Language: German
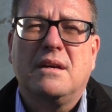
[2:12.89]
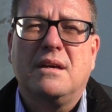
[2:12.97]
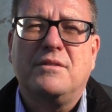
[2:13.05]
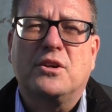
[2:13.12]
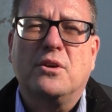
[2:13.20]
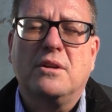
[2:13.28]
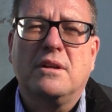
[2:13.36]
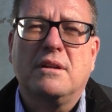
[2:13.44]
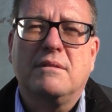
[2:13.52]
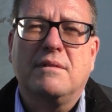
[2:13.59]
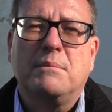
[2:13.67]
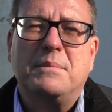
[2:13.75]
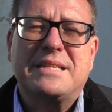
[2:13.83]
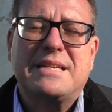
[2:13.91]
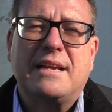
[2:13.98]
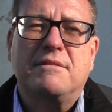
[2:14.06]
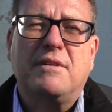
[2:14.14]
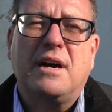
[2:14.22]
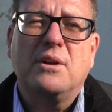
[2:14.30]
Äh, wir können ein bisschen
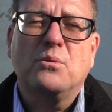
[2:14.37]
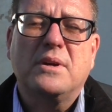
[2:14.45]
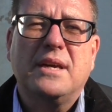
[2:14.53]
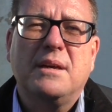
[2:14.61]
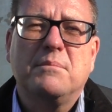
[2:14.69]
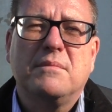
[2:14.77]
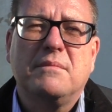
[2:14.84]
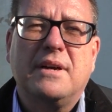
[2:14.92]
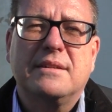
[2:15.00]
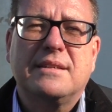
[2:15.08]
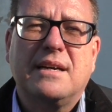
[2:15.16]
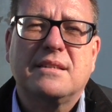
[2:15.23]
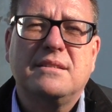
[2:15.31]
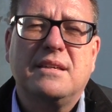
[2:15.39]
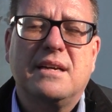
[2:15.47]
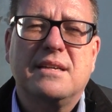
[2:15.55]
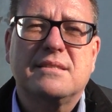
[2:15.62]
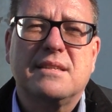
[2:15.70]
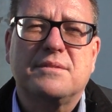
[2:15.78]
Entwarnung geben. Wir dachten
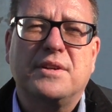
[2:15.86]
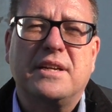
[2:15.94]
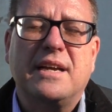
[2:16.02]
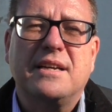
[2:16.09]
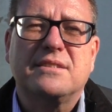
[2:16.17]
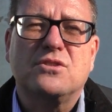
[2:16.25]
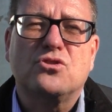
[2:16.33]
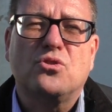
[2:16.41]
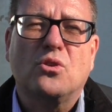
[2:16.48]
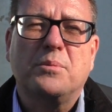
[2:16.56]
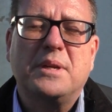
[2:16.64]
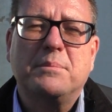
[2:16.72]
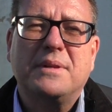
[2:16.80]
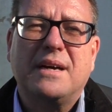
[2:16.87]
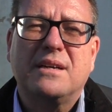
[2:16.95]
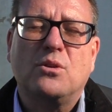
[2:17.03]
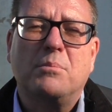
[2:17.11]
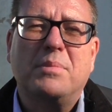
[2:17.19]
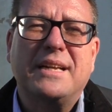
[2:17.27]
ja erst, dass wir den ersten Stock mit dem
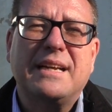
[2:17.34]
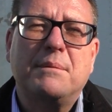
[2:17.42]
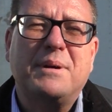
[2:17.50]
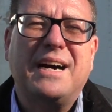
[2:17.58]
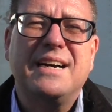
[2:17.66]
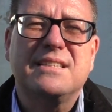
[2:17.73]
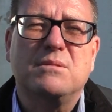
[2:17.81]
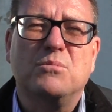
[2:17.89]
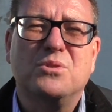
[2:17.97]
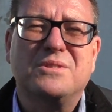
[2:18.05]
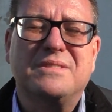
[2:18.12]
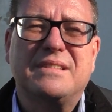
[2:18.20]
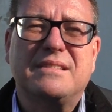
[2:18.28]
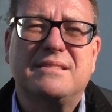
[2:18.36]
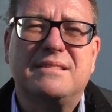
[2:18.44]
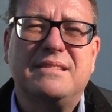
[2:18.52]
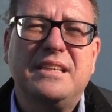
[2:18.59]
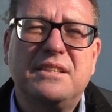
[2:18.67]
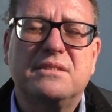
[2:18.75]
Dach komplett abreißen müssen. Das
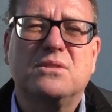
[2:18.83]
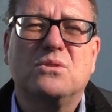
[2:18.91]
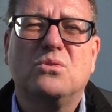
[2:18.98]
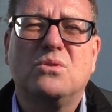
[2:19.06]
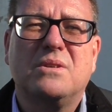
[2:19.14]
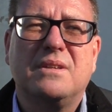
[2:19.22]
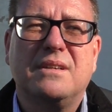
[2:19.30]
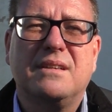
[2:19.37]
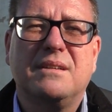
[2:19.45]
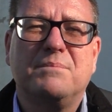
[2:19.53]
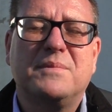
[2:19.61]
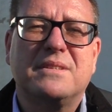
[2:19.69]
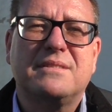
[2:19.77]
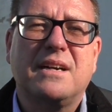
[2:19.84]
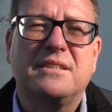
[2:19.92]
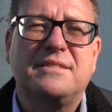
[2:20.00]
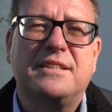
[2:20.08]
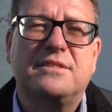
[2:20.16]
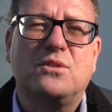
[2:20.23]
ist nicht so. Ähm, das Dach
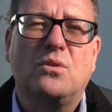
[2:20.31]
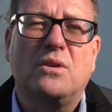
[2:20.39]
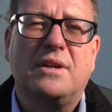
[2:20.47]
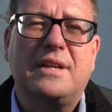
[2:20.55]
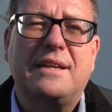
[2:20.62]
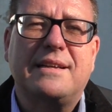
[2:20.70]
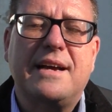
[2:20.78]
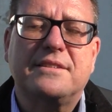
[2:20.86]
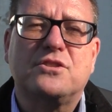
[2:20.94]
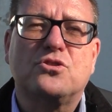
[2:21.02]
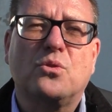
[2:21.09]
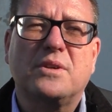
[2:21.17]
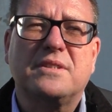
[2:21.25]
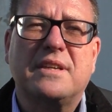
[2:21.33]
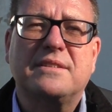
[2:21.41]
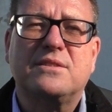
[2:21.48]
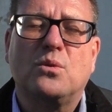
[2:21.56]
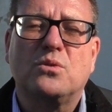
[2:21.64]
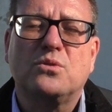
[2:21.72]
ist jetzt doch, oder äh, der erste Stock ist
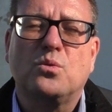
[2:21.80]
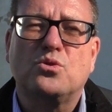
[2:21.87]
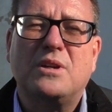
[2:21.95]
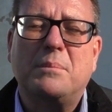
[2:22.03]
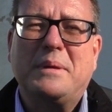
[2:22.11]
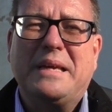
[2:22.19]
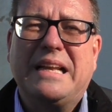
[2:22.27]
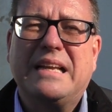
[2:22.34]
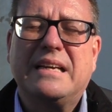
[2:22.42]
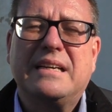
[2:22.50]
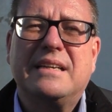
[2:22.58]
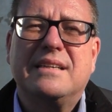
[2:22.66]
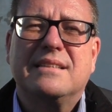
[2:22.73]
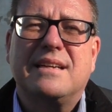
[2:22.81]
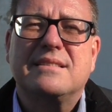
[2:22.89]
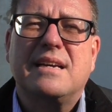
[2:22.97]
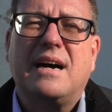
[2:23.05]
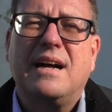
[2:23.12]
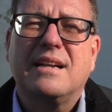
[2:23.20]
jetzt doch so stabil,
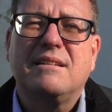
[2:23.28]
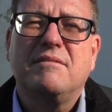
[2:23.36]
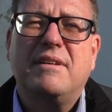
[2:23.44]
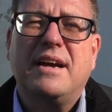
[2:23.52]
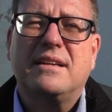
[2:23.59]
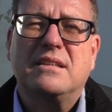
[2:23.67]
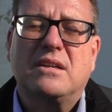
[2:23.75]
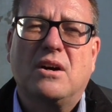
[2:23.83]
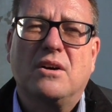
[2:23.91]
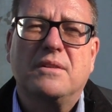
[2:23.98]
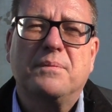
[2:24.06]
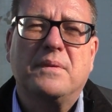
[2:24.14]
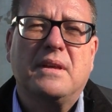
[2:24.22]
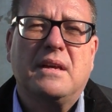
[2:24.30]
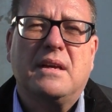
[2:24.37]
dass er erhalten werden kann.